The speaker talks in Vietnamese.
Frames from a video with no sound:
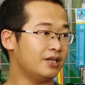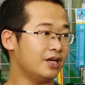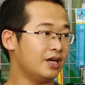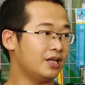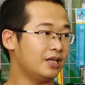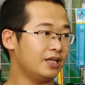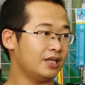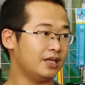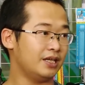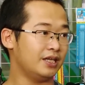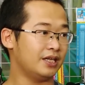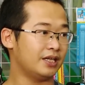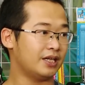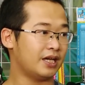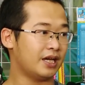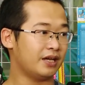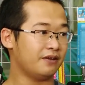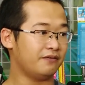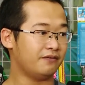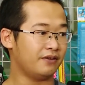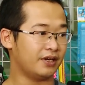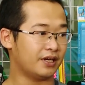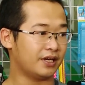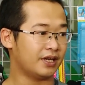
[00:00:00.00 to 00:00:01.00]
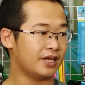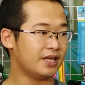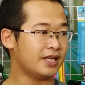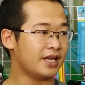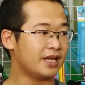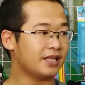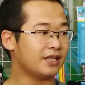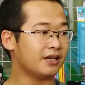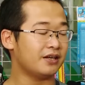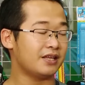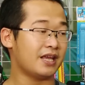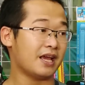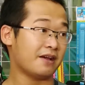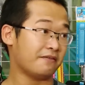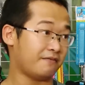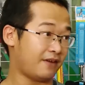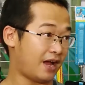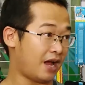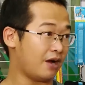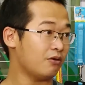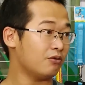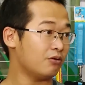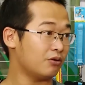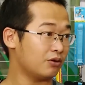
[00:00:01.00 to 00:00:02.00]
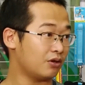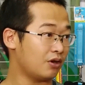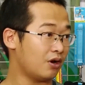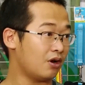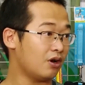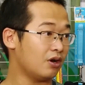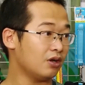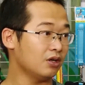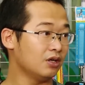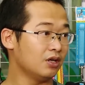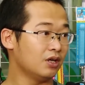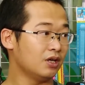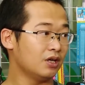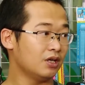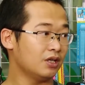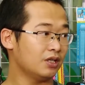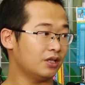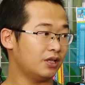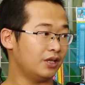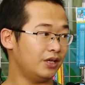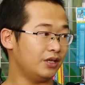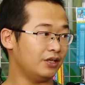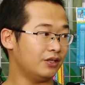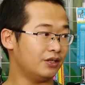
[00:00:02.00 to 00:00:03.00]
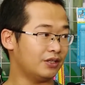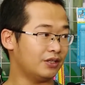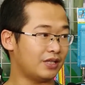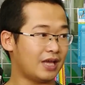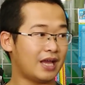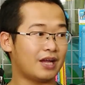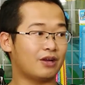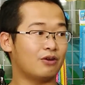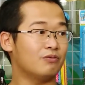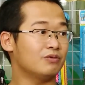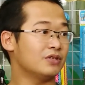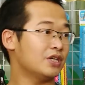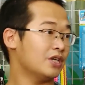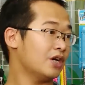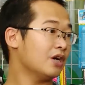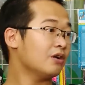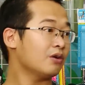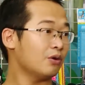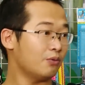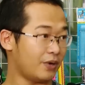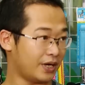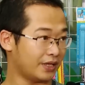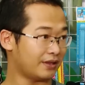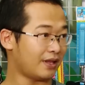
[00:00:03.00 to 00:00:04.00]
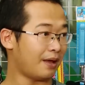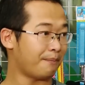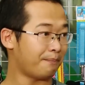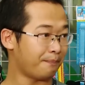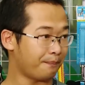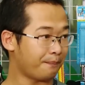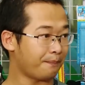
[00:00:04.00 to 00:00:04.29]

trên thì cái việc cái giấy tờ gia phả của con chó thì người ta cũng sẽ rất là quan tâm